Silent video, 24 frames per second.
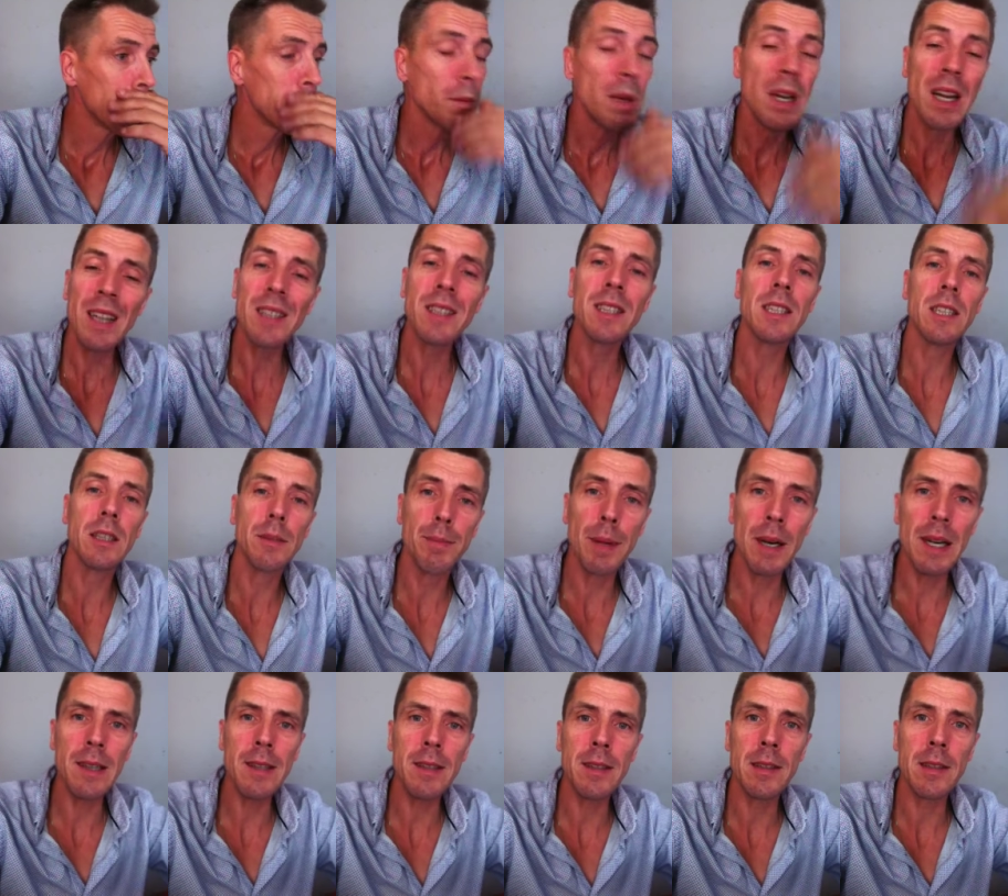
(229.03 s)
Mais là, ce qui se
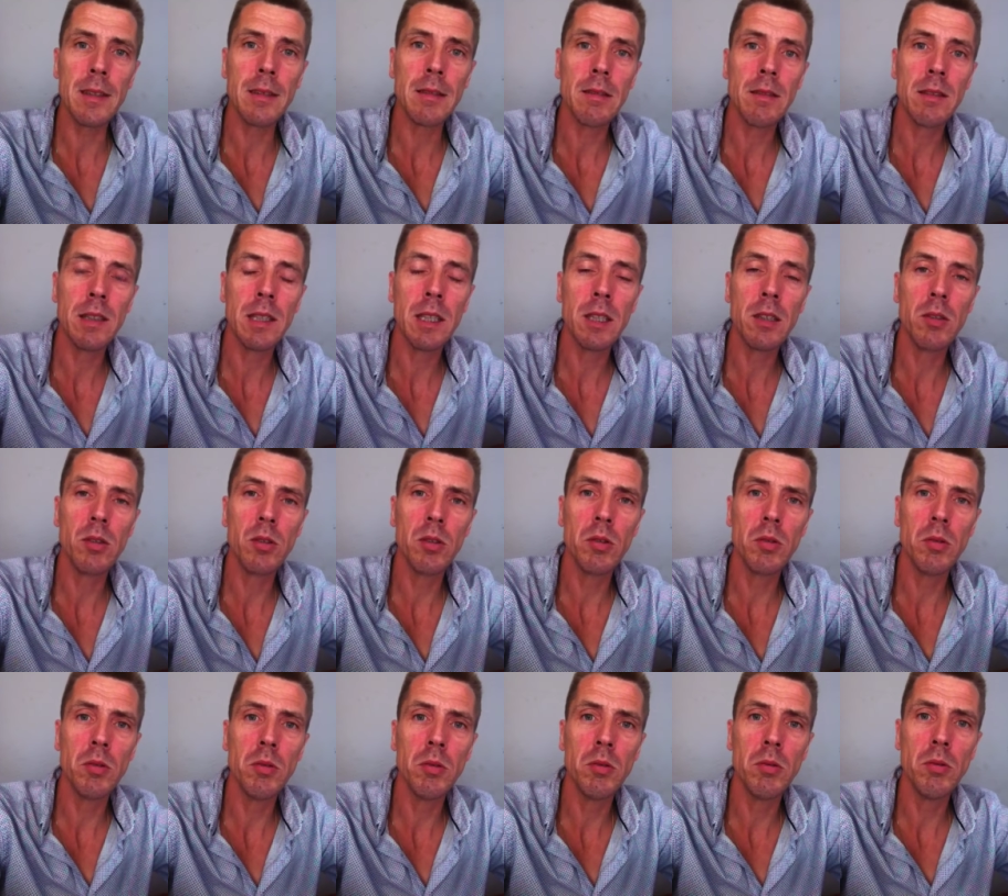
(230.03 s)
passe, c'est que
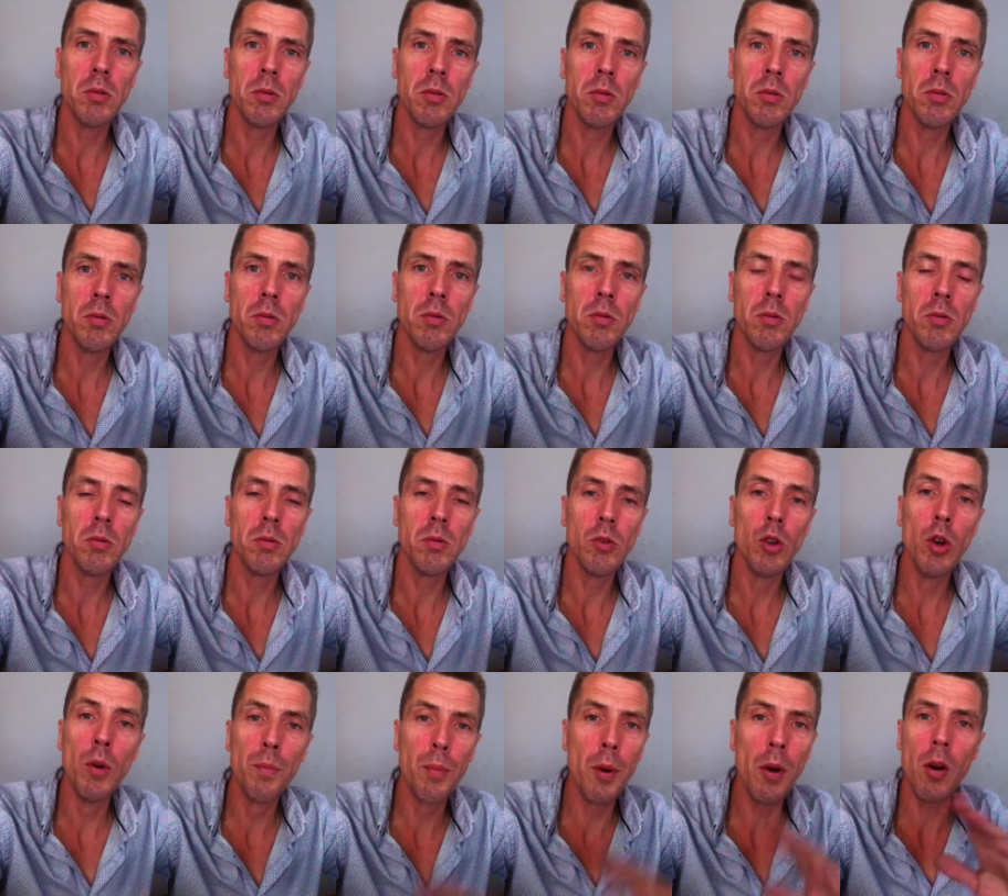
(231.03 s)

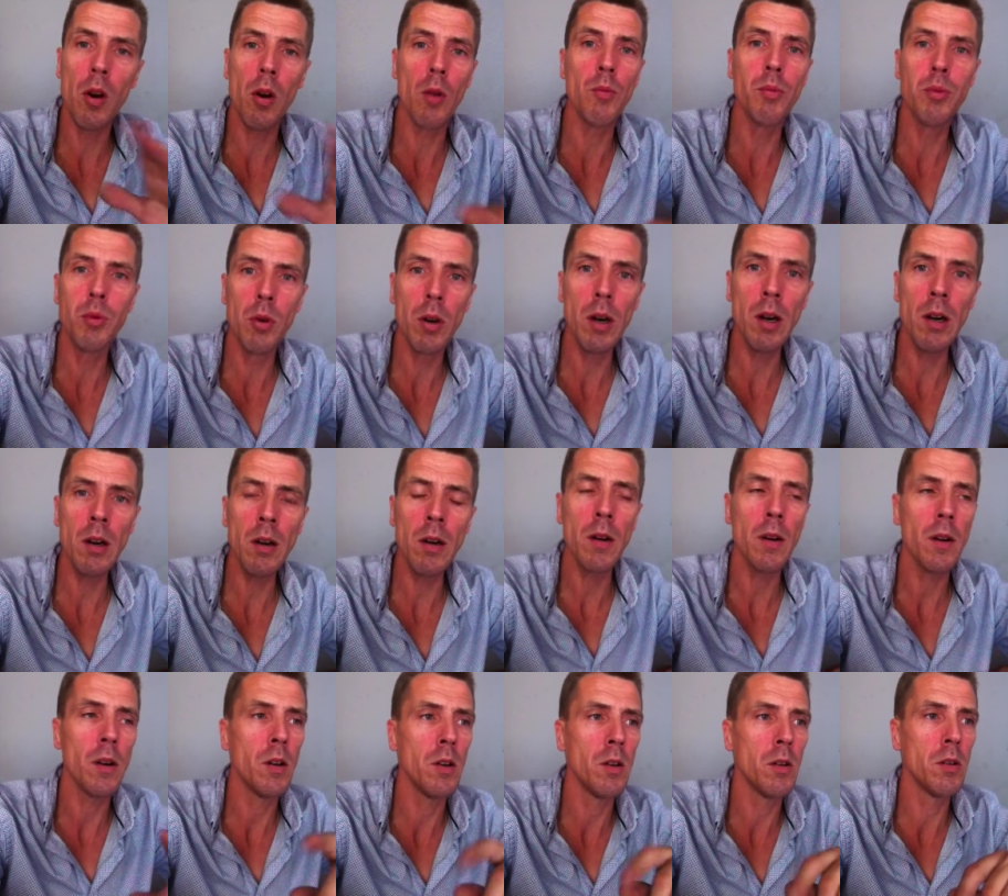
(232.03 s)
le pôle emploi,
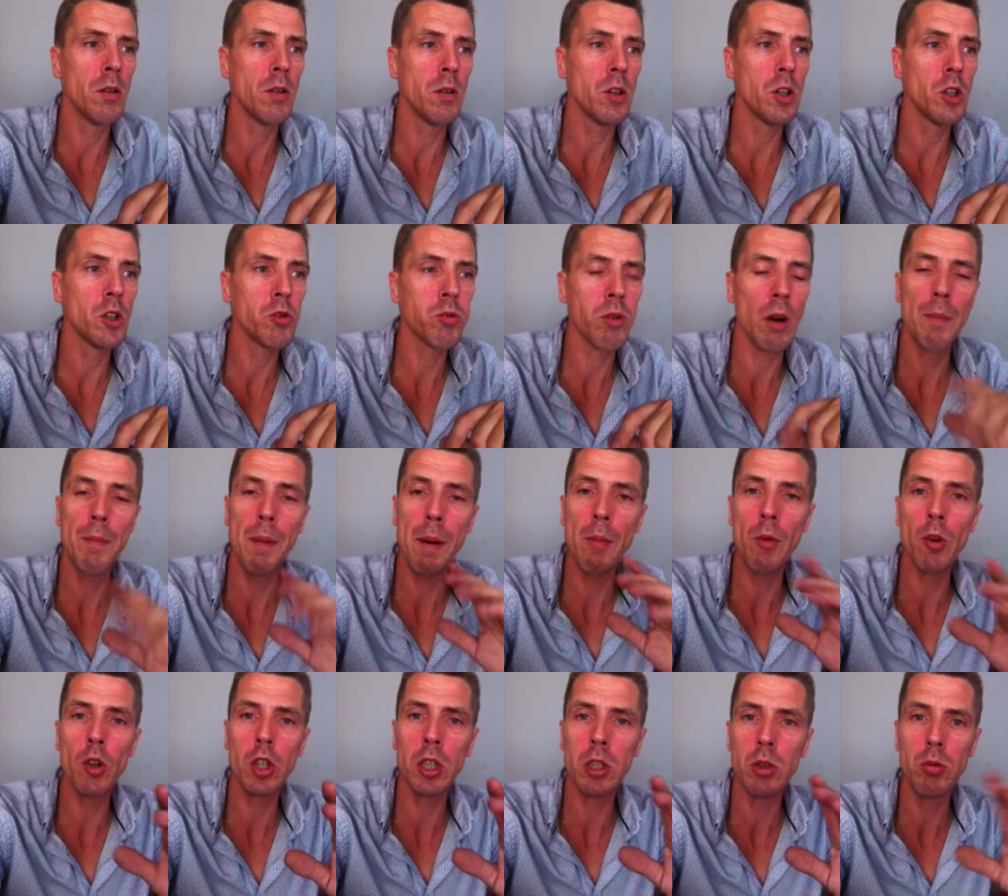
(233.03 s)
euh, voudrais pas
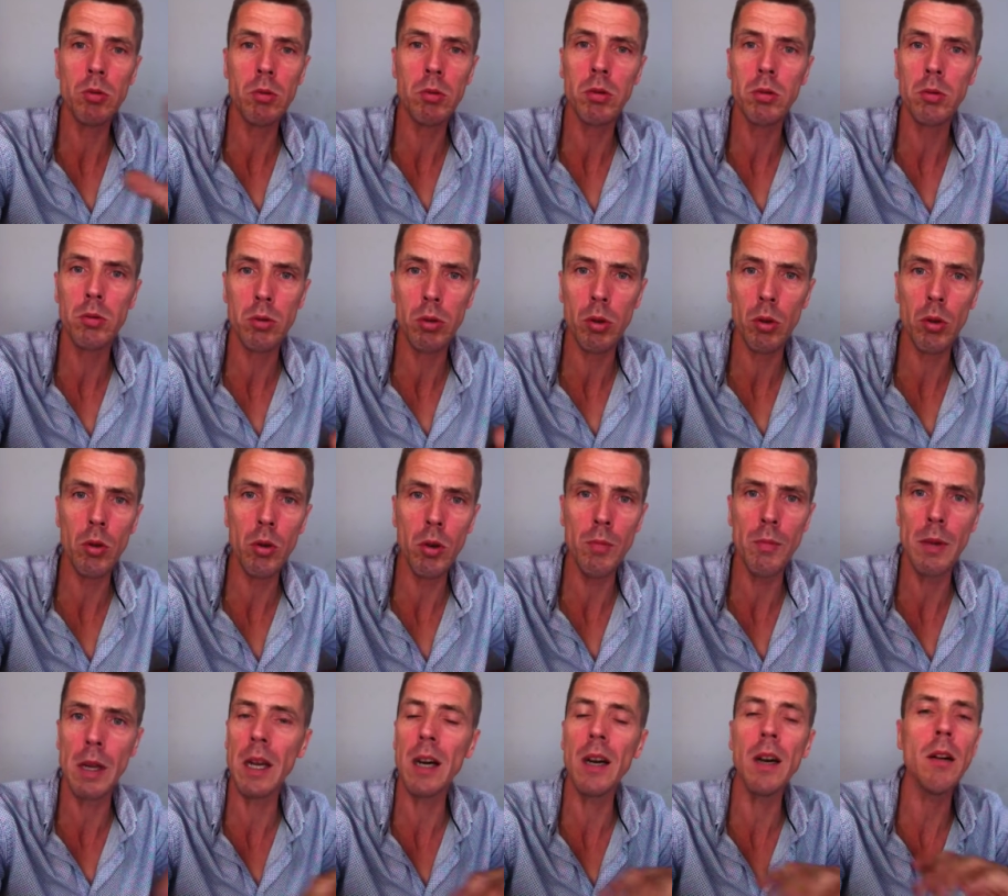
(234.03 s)
manger du sur eux,
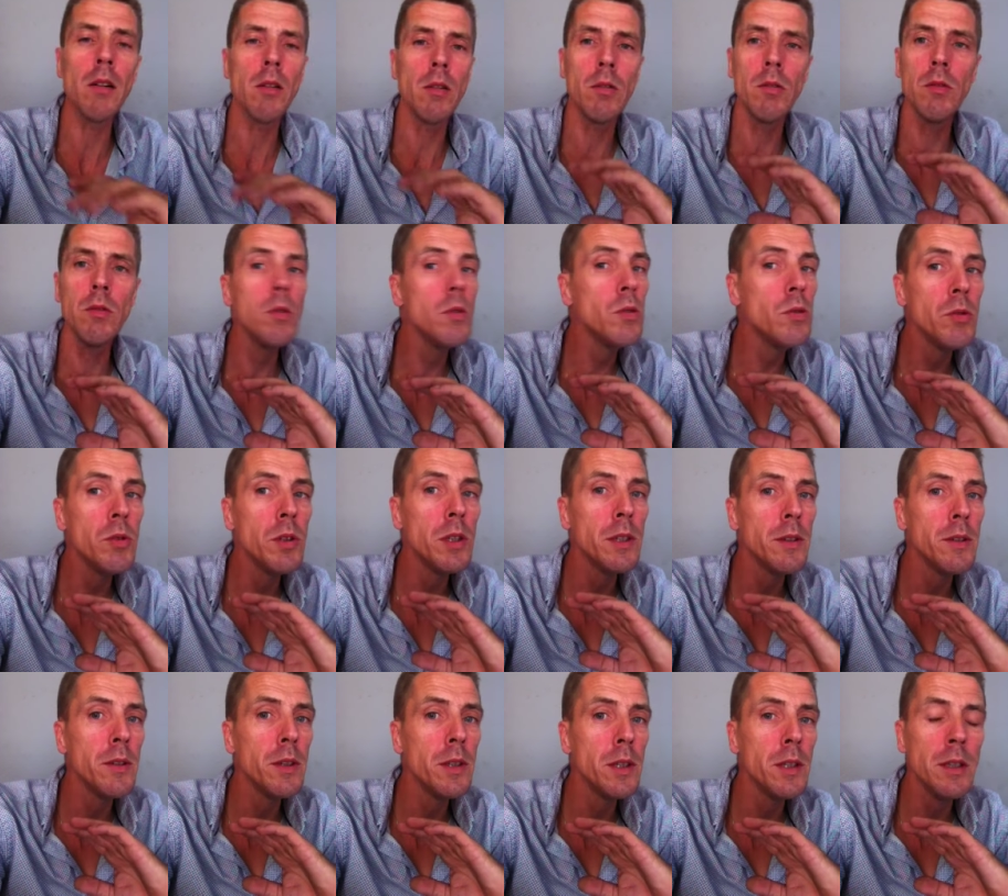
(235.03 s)
mais là,
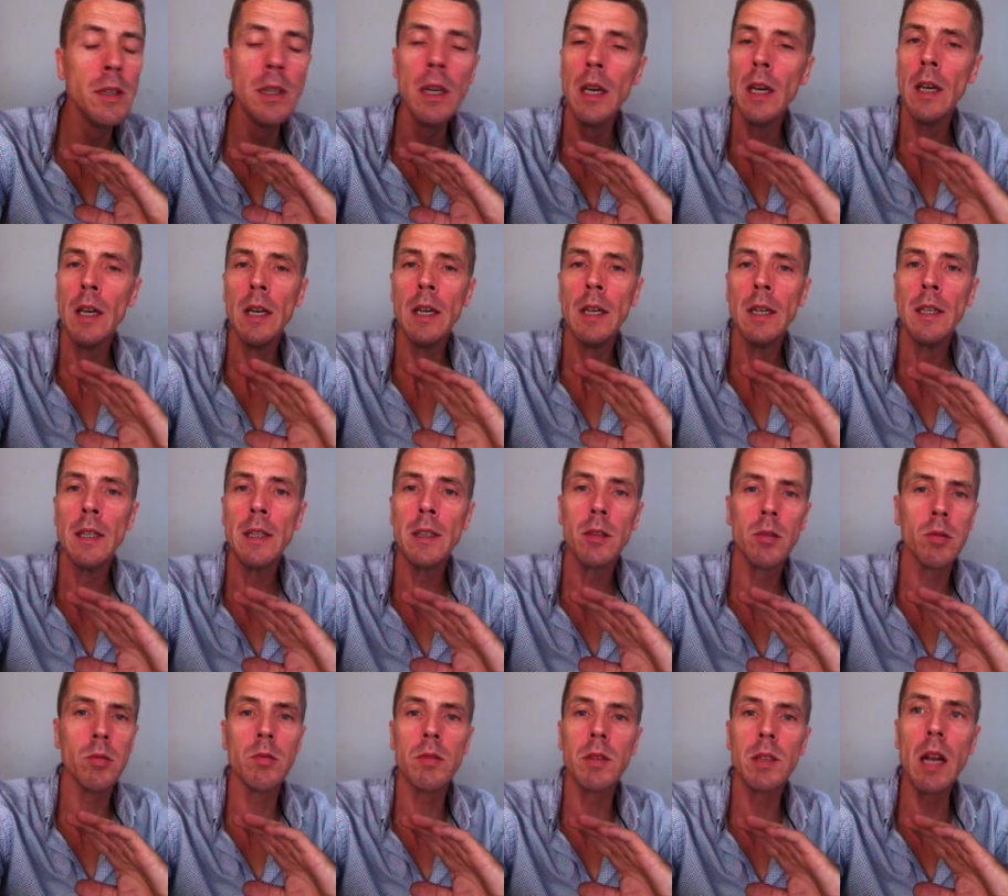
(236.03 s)
ils,
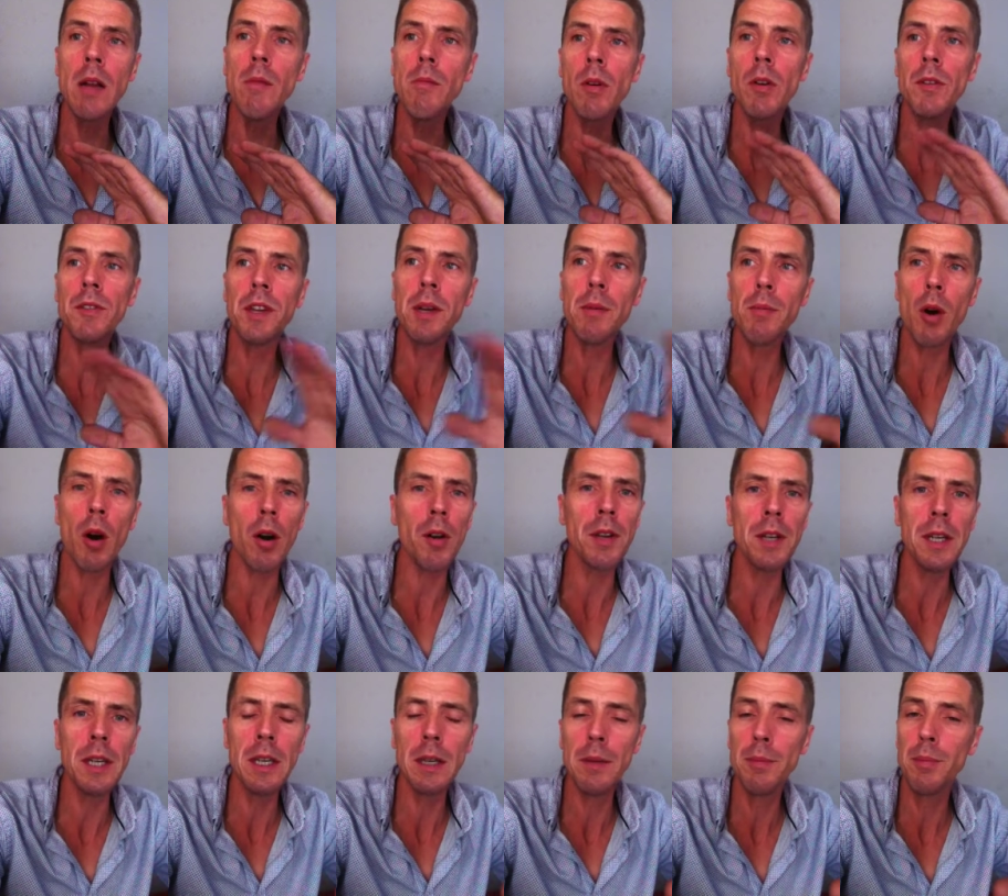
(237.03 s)
sont tellement
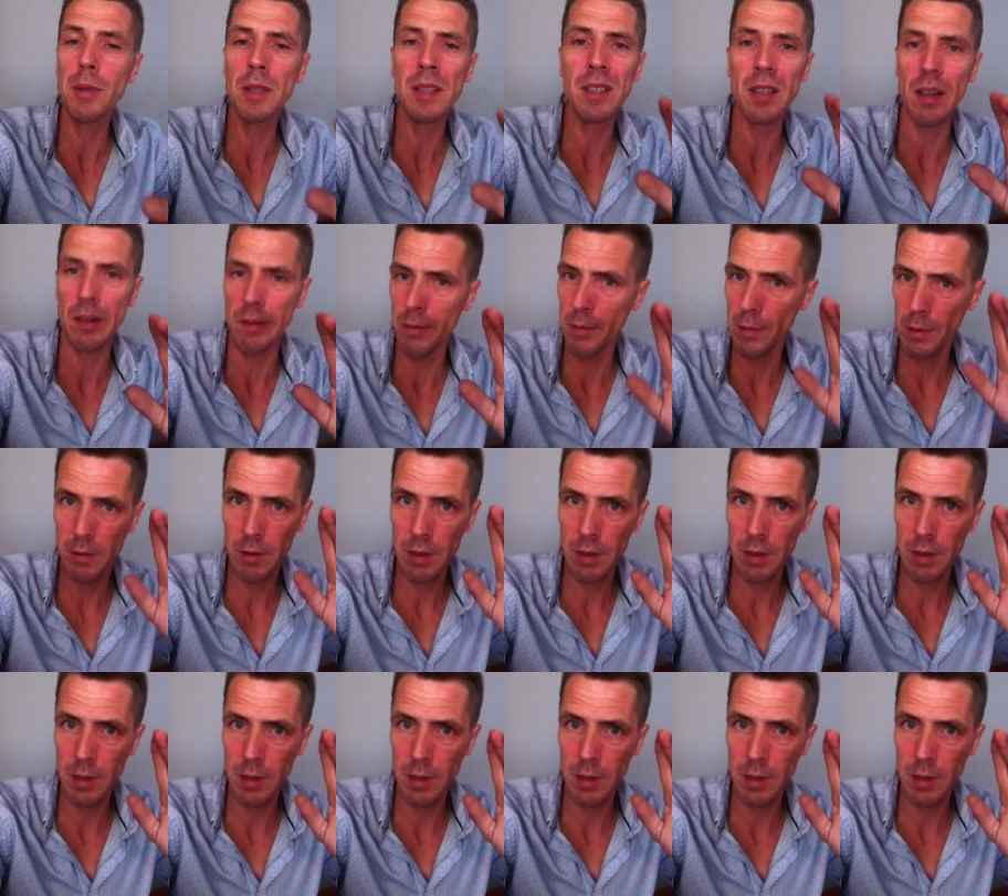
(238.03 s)
débordés. Et puis, ça,